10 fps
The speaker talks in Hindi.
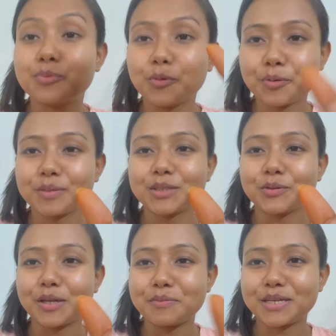बोर मत
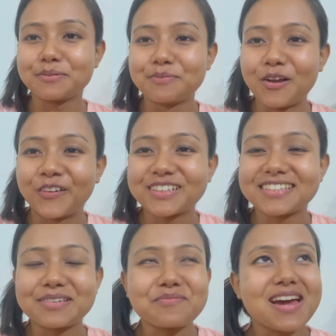होना मेरे ब्लॉग
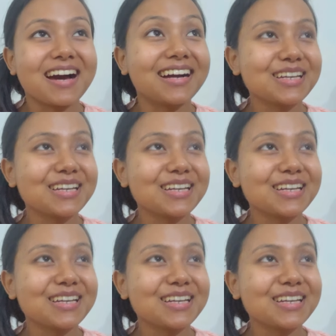से मैं